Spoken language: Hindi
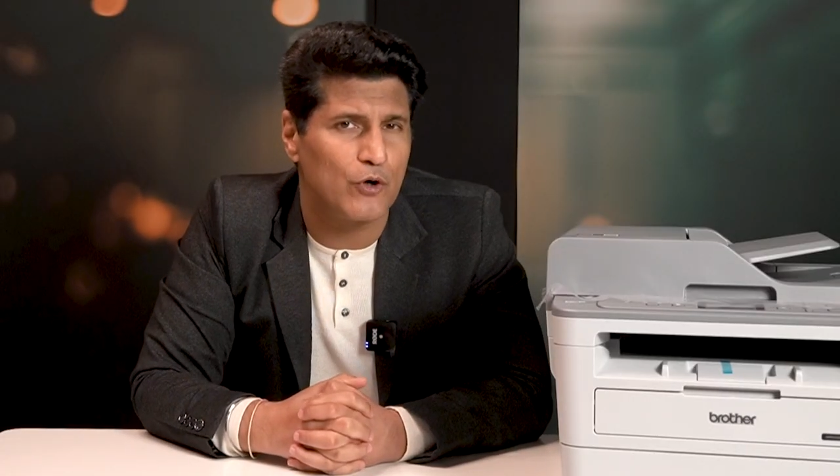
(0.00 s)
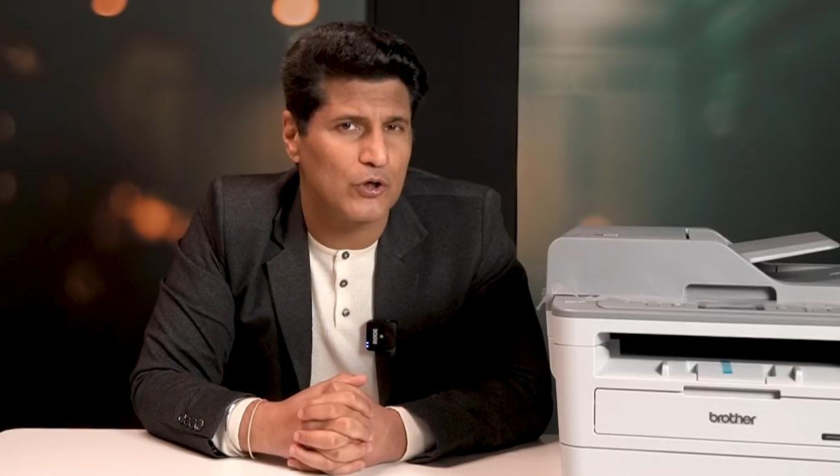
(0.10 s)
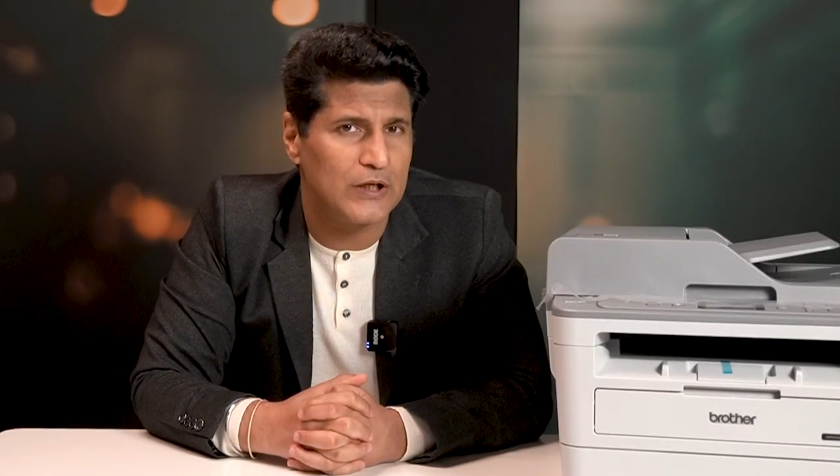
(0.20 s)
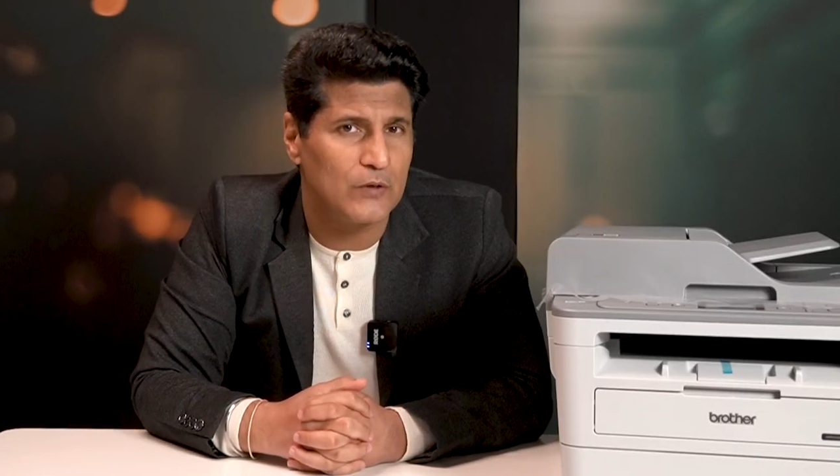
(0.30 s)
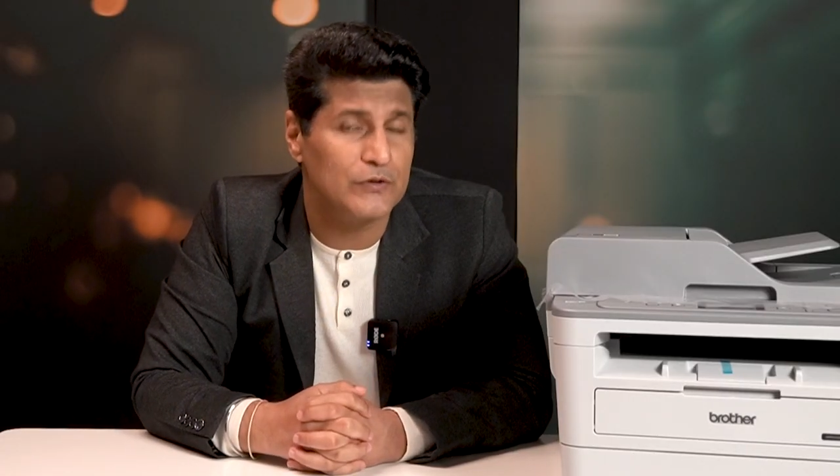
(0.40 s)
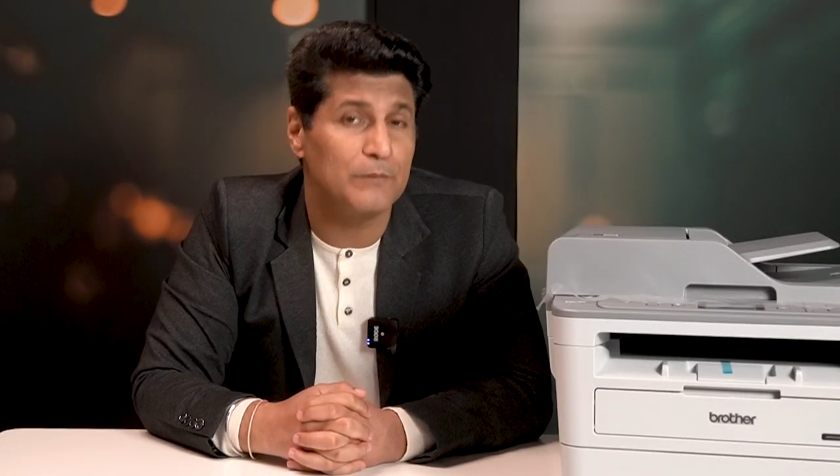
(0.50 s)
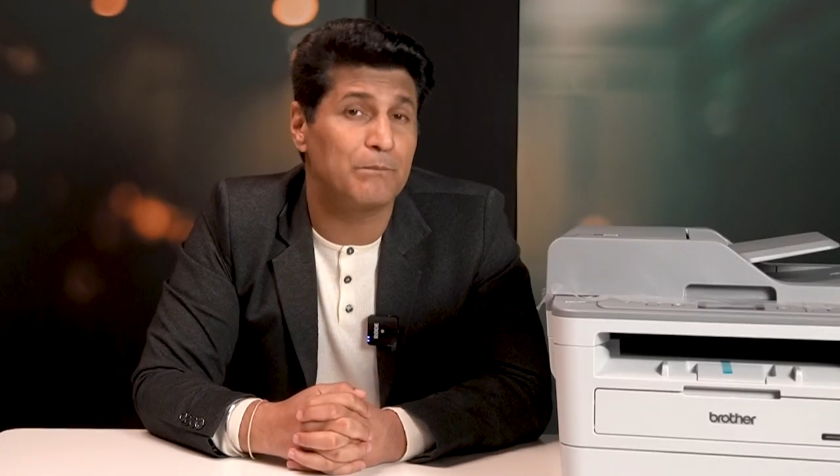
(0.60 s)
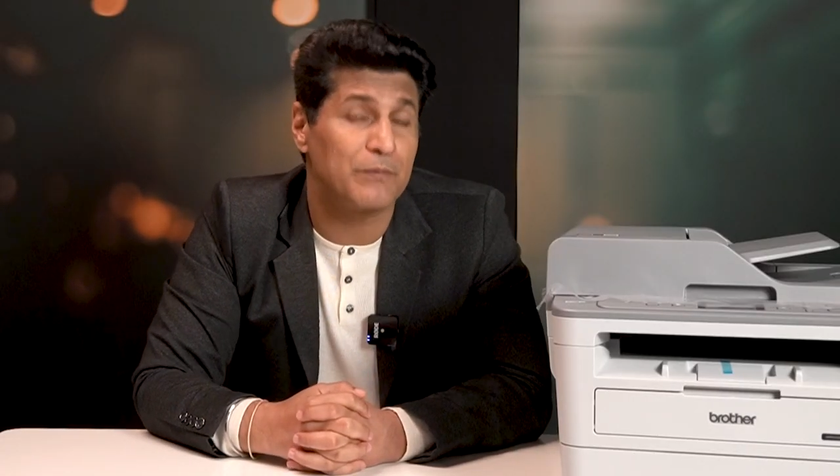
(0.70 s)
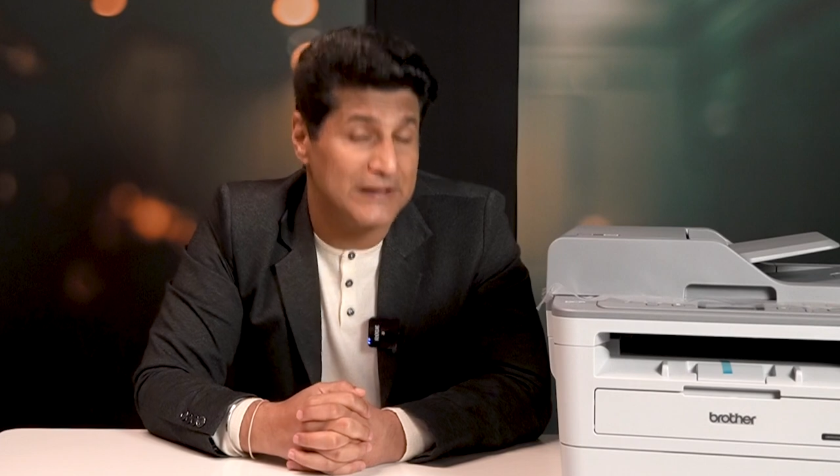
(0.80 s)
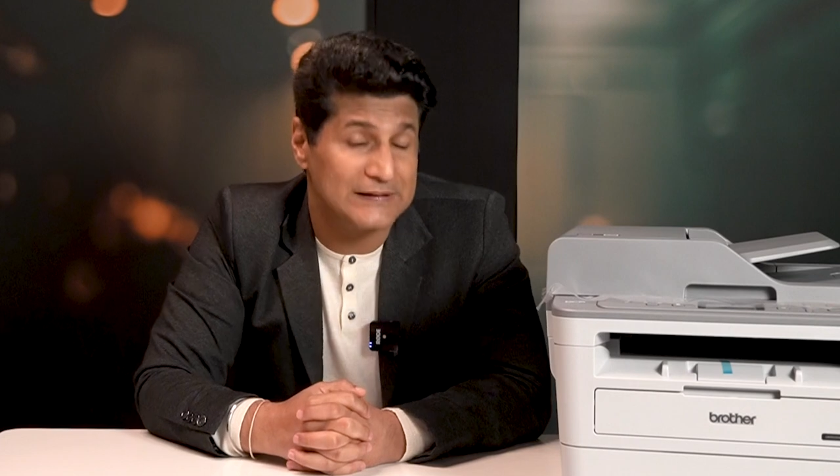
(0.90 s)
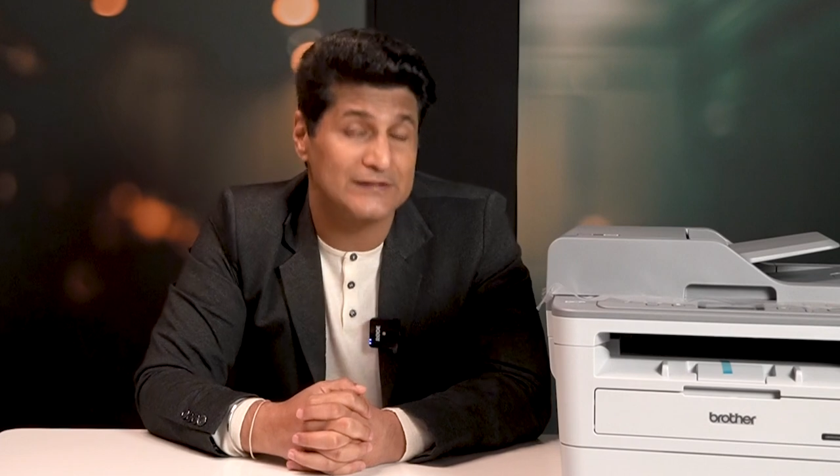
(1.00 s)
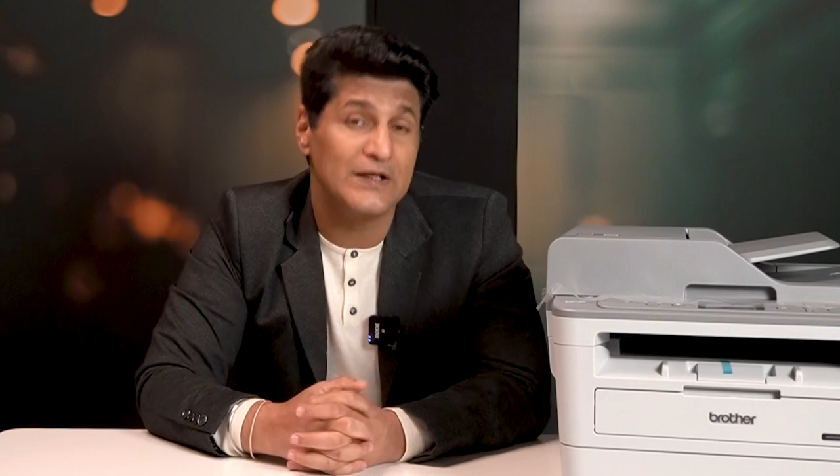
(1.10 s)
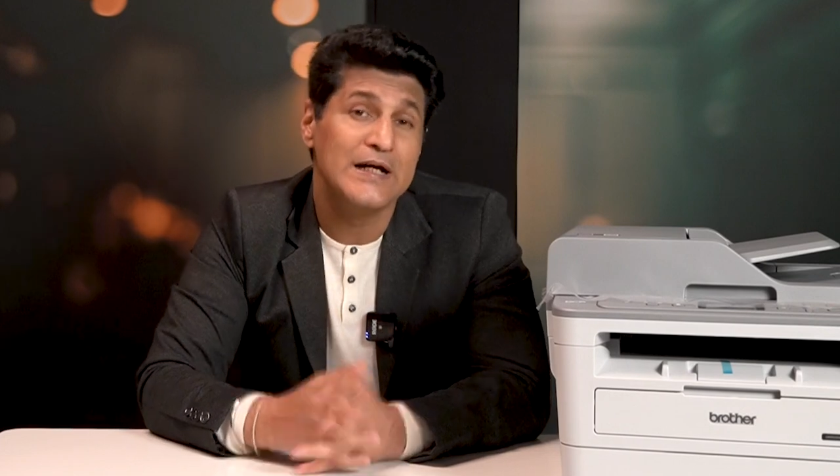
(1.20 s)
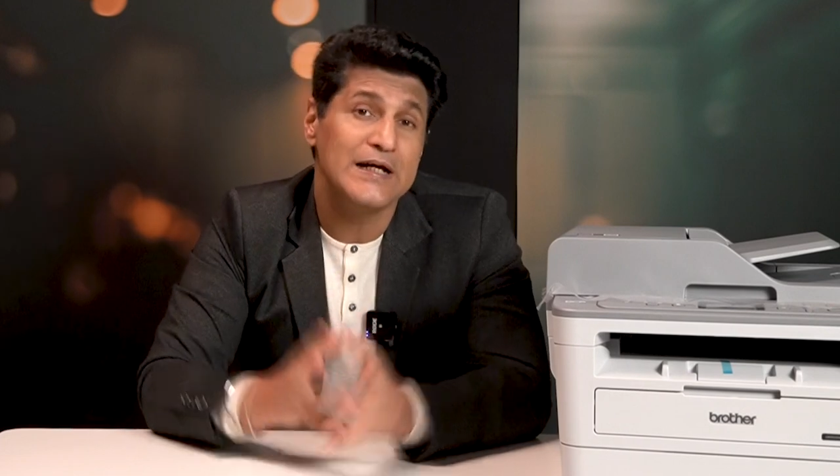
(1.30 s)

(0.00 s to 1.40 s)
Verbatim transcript: ब्रॉट डाउन द प्राइस